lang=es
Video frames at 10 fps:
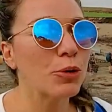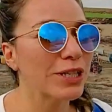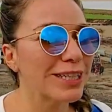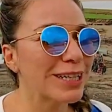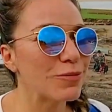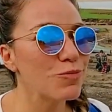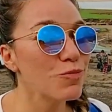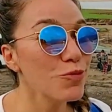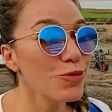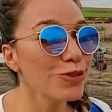porque tiene
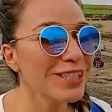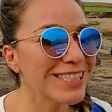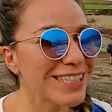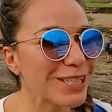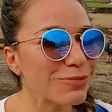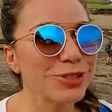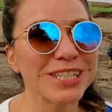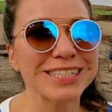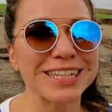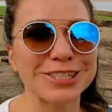muchas,
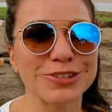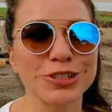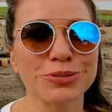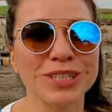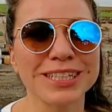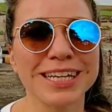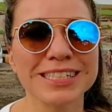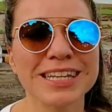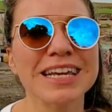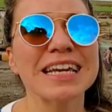muchas atracciones
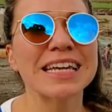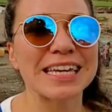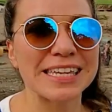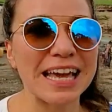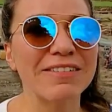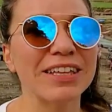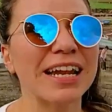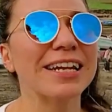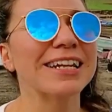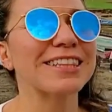turísticas que ya
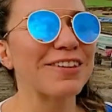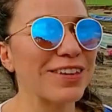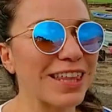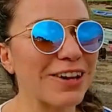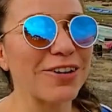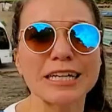verán en este video.